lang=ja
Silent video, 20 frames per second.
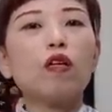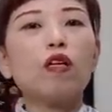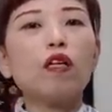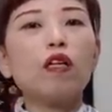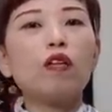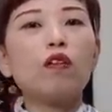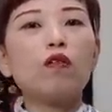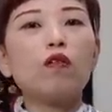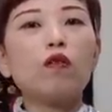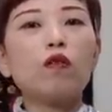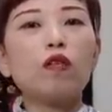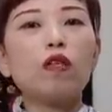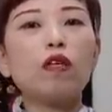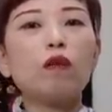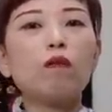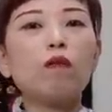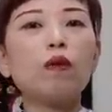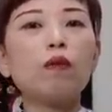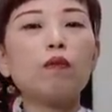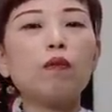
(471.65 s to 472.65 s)
えーと、と
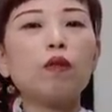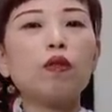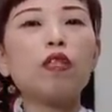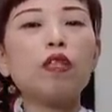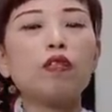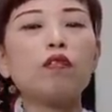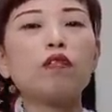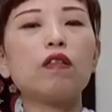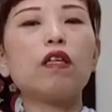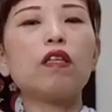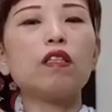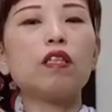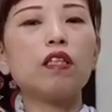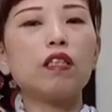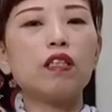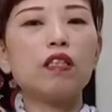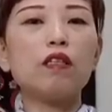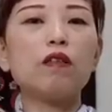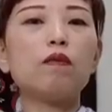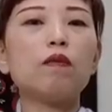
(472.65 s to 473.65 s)
キャンペーンもしてくだ
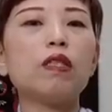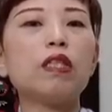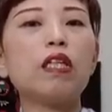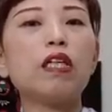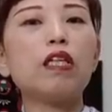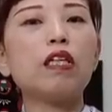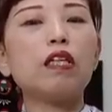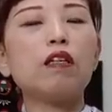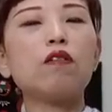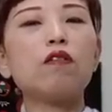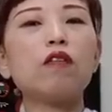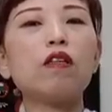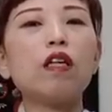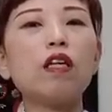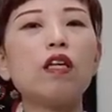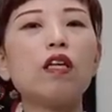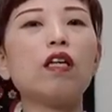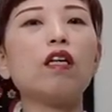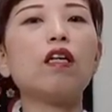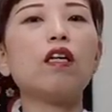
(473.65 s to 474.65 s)
さってるみたいなの
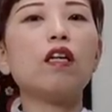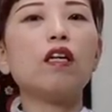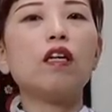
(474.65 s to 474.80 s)
で